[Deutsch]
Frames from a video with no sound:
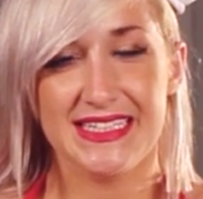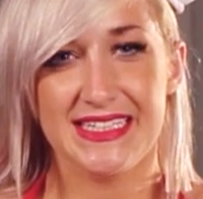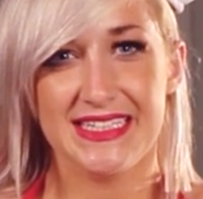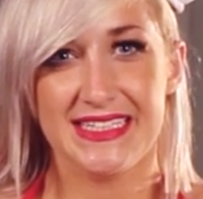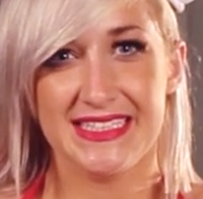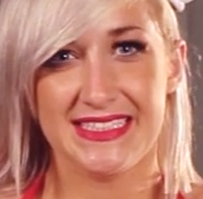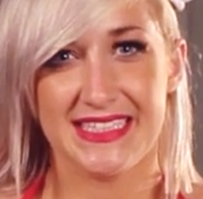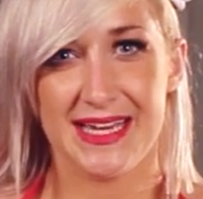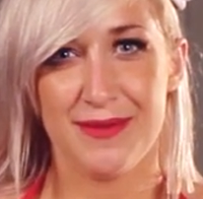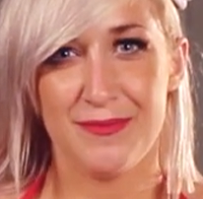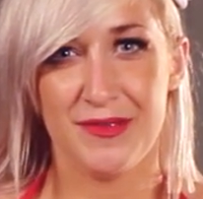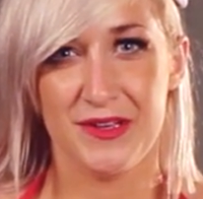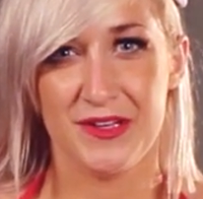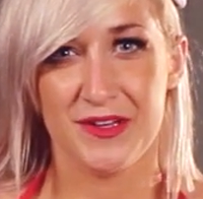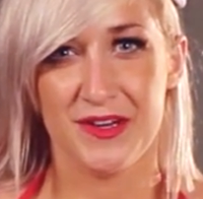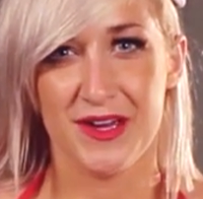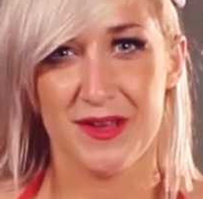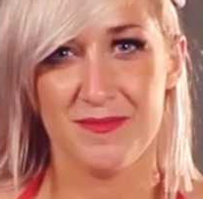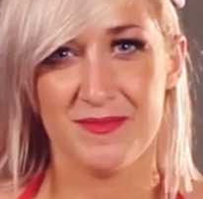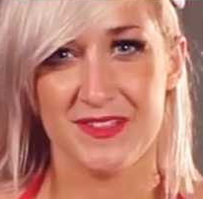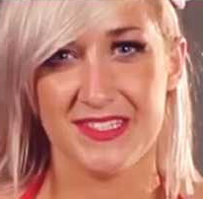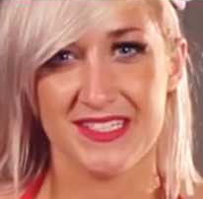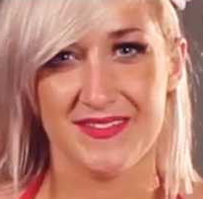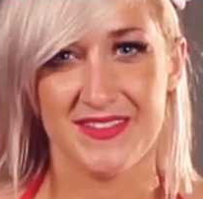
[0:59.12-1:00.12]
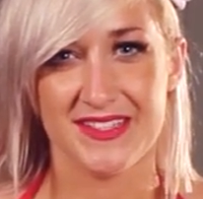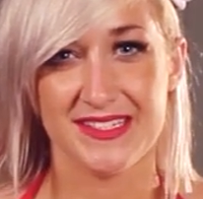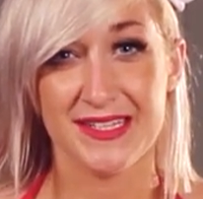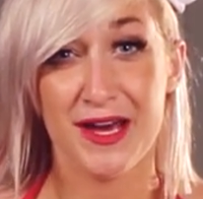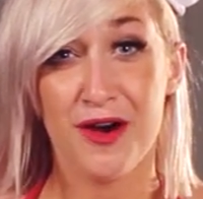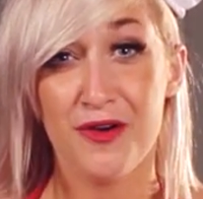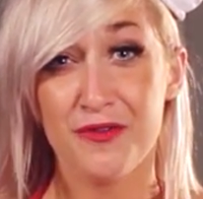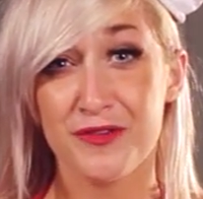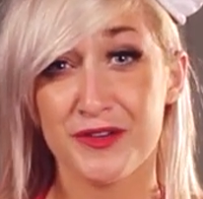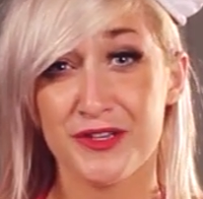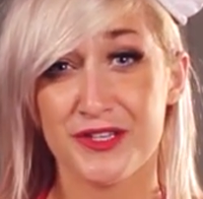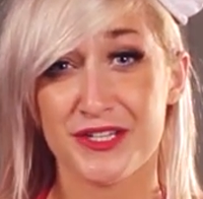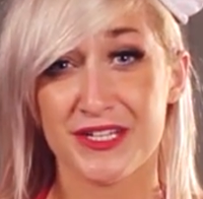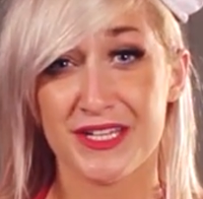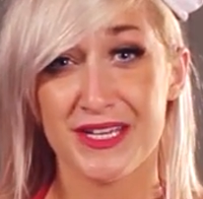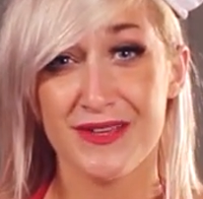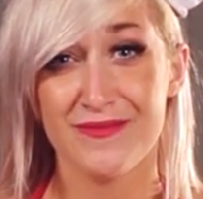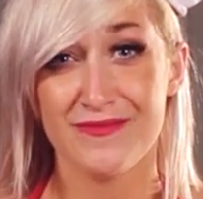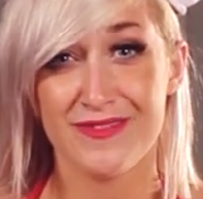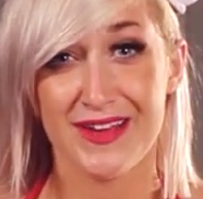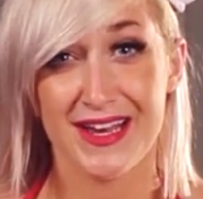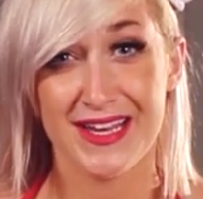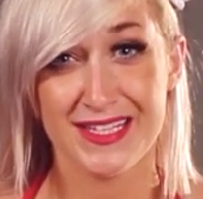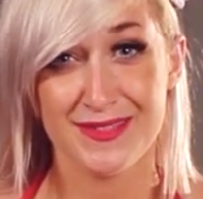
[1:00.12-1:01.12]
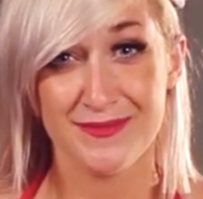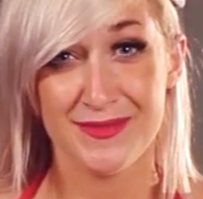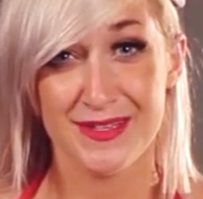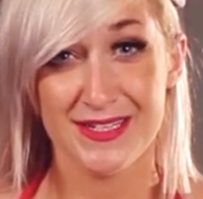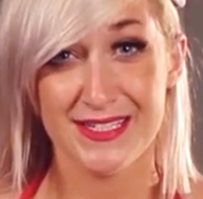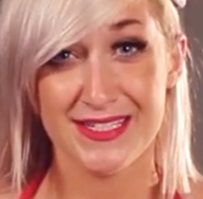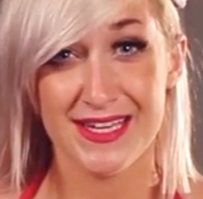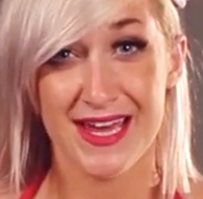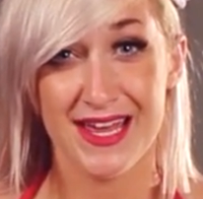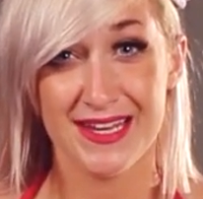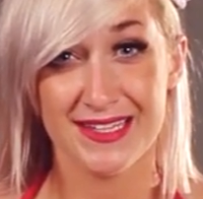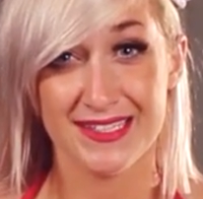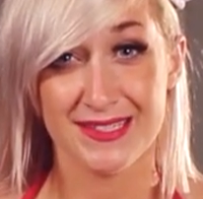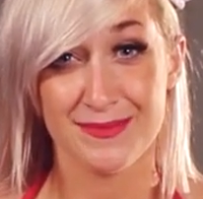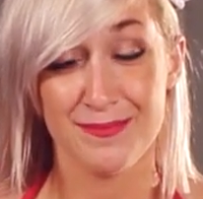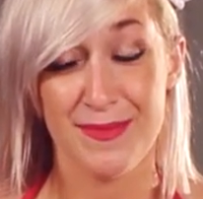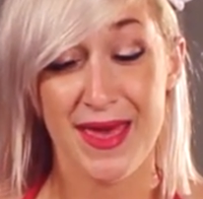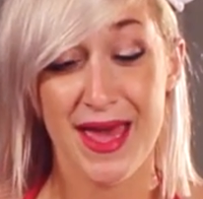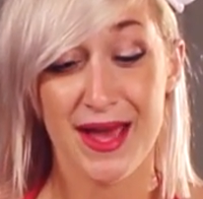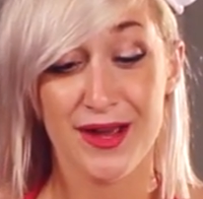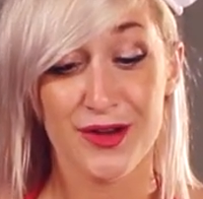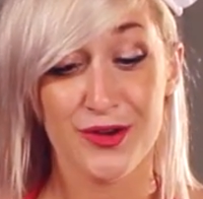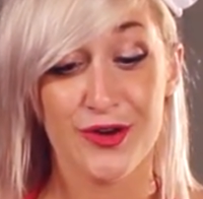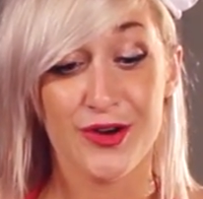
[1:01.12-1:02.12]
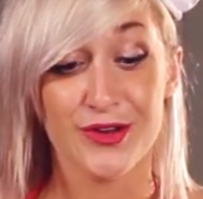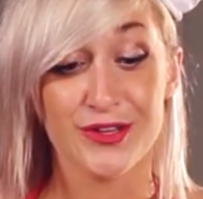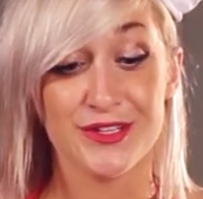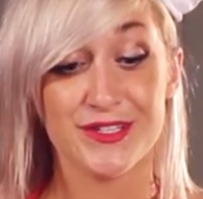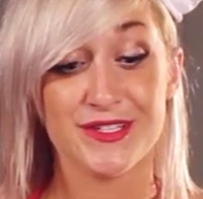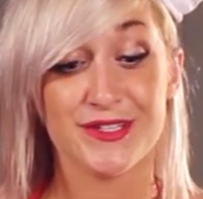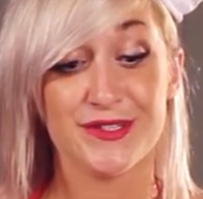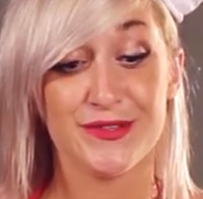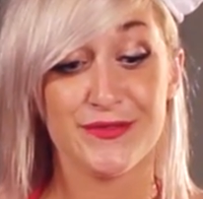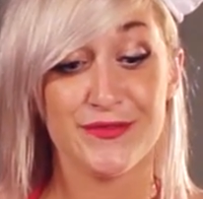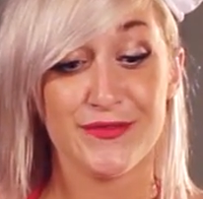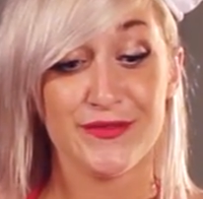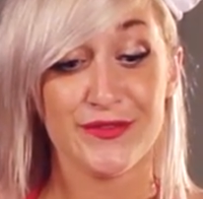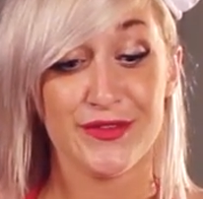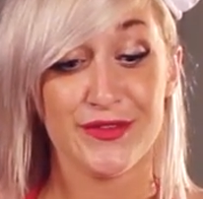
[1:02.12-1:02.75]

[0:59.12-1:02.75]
Ich habe mir noch ein bisschen was aufgeschrieben, weil ich mir nicht alles merken konnte.